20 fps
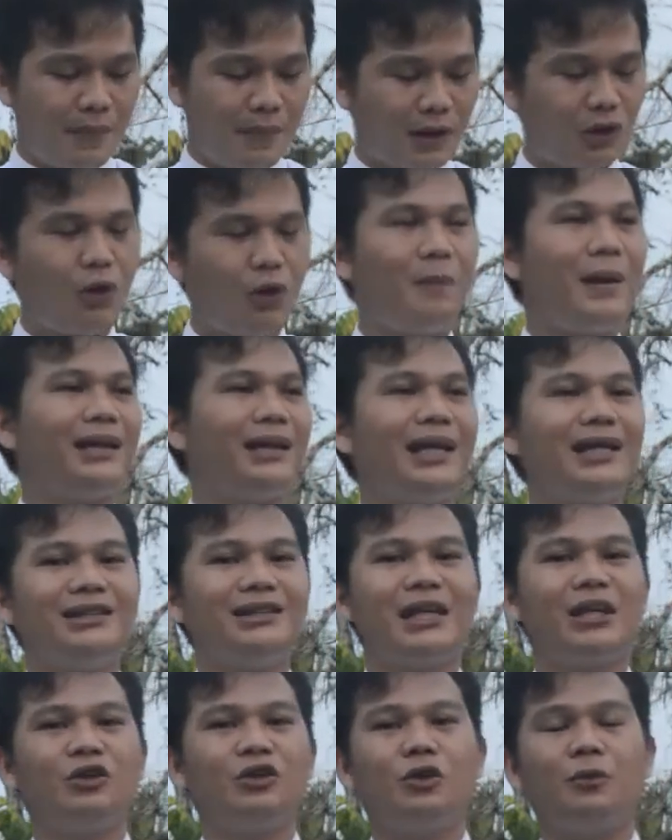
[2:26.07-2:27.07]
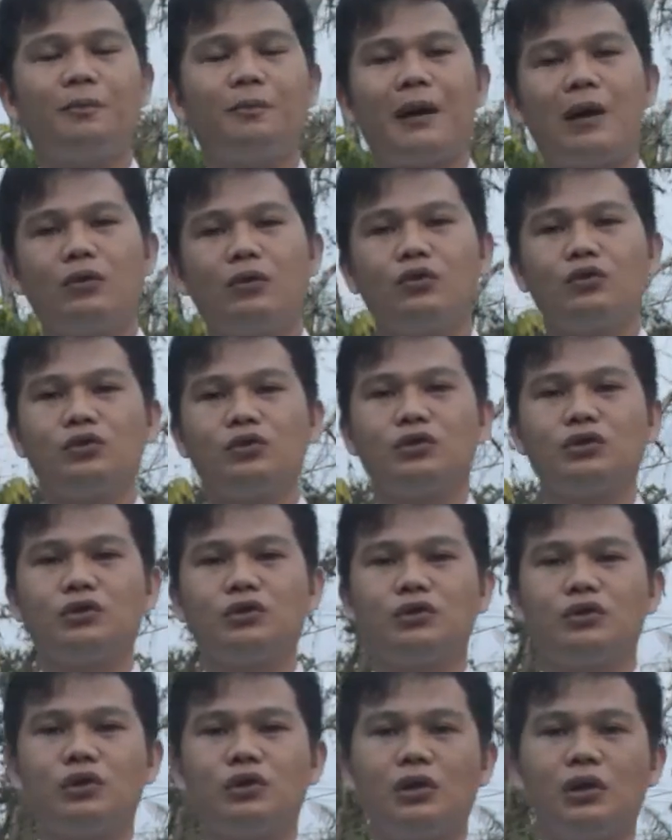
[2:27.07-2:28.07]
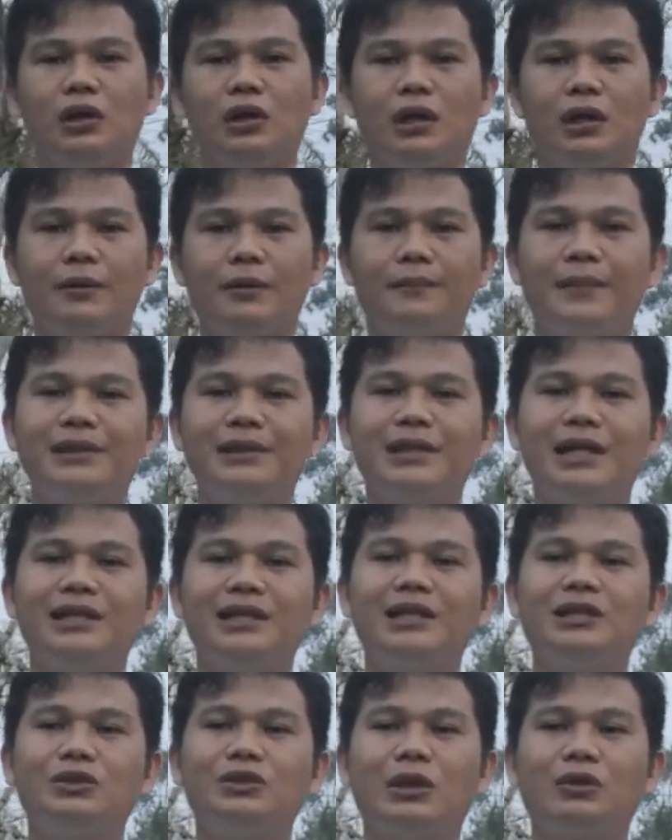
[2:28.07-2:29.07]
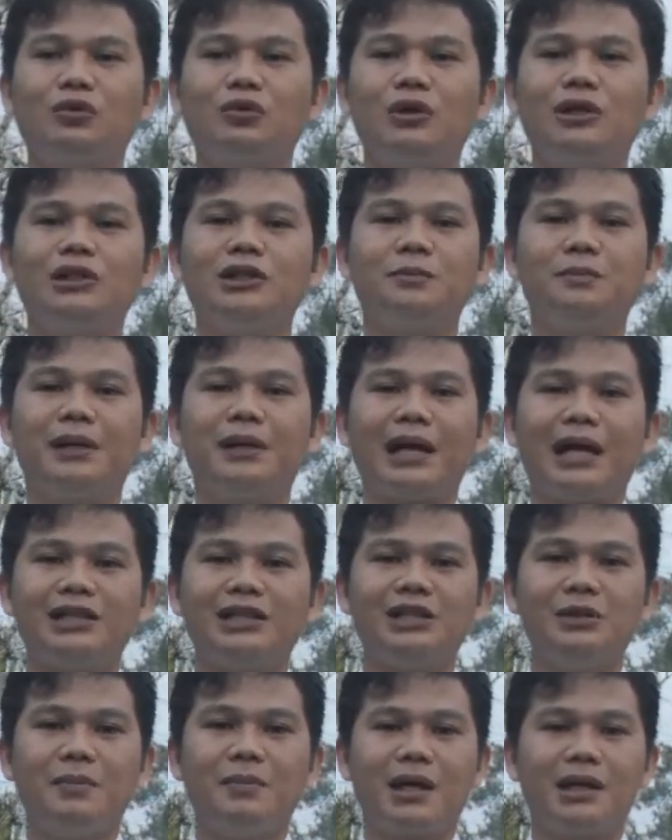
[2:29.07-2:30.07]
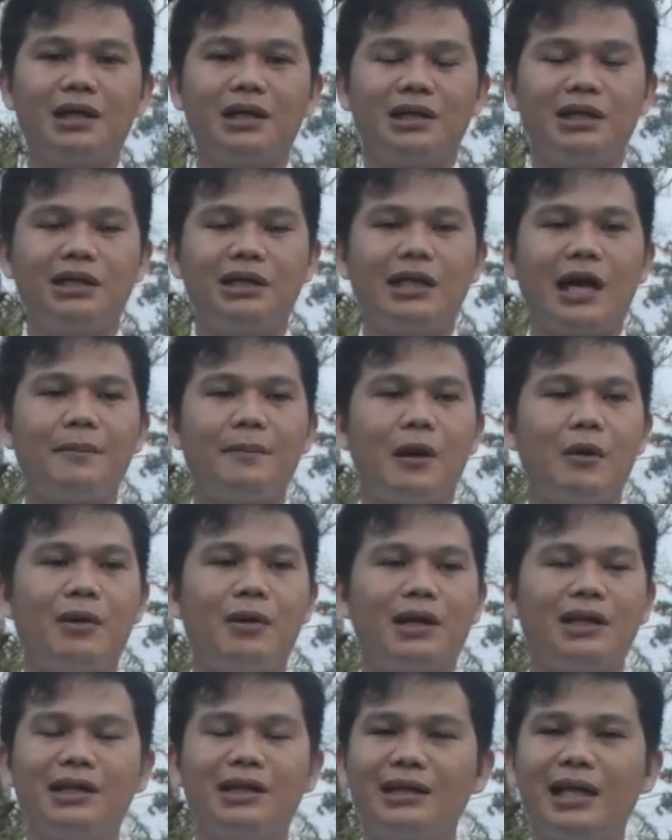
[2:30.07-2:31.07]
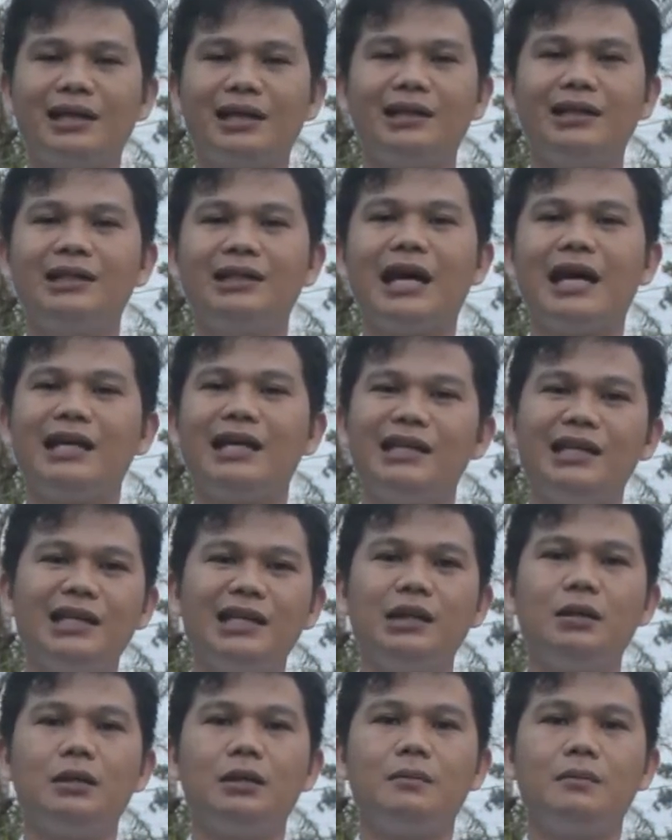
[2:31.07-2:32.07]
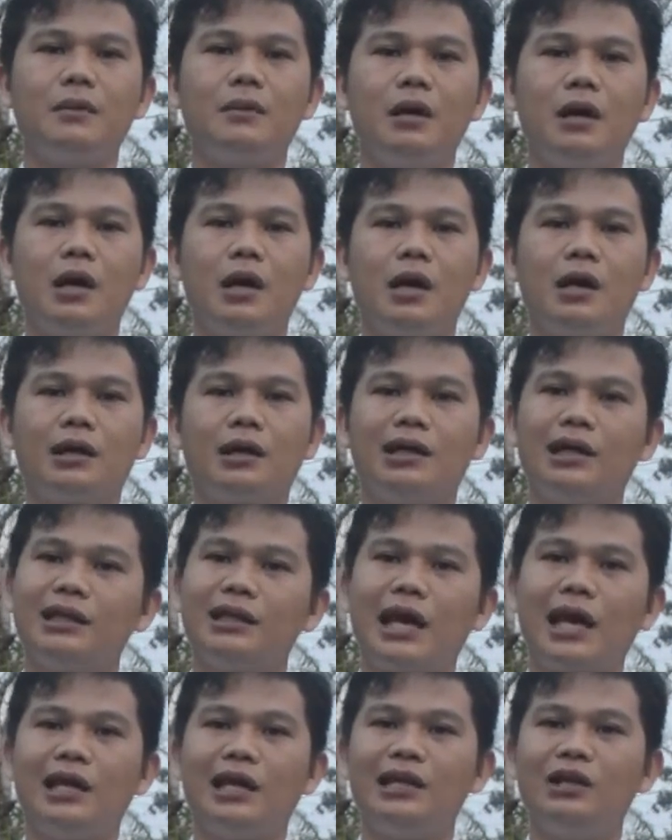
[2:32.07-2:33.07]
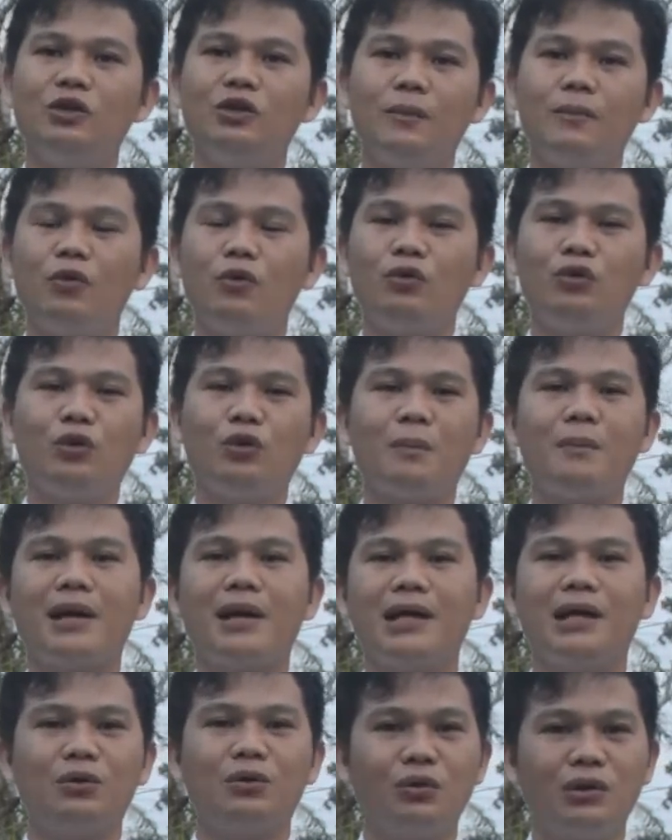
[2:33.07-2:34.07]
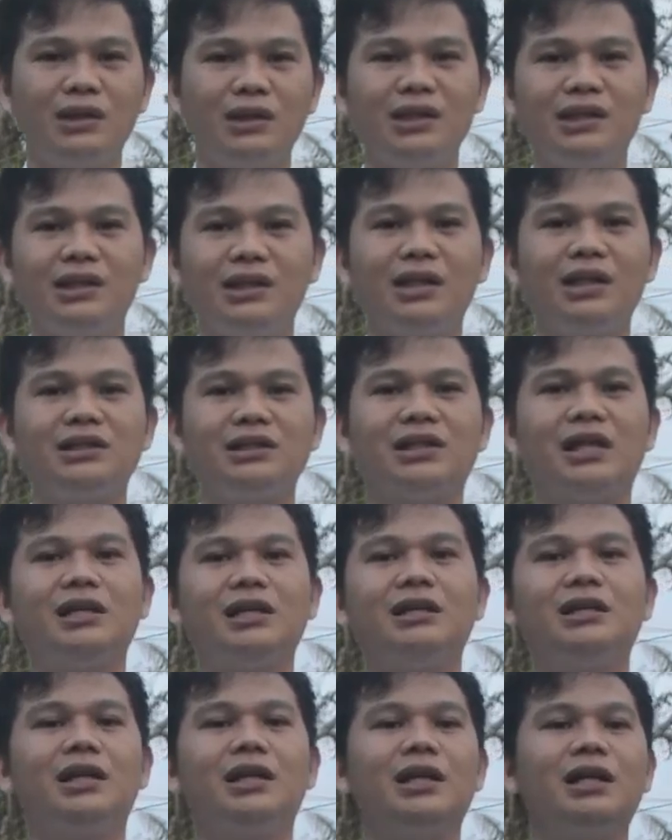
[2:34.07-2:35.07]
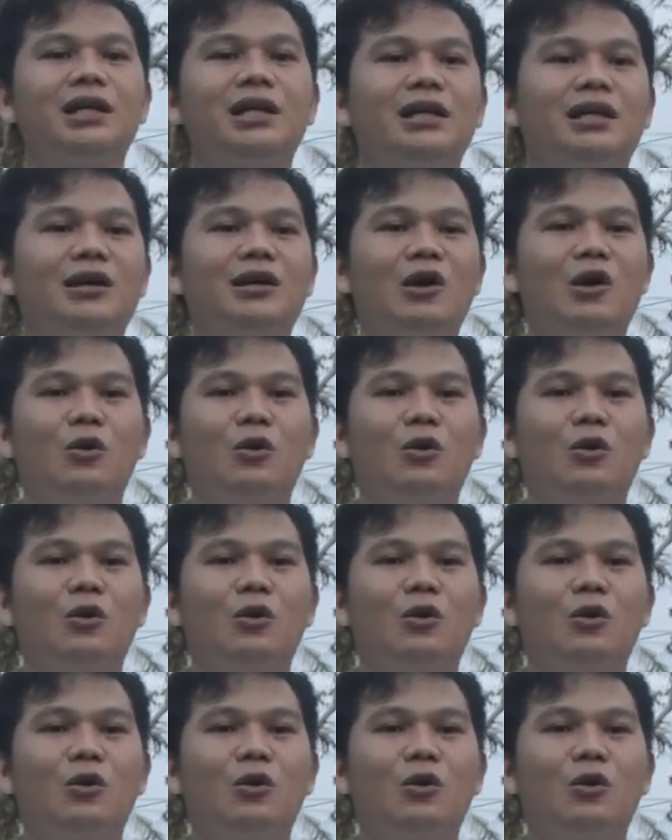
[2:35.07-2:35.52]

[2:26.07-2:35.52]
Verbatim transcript: Pertobatan Santo Paulus menjadi suatu inspirasi bagi kita bahwa kita tidak ingin kita hidup untuk mengikuti diri sendiri,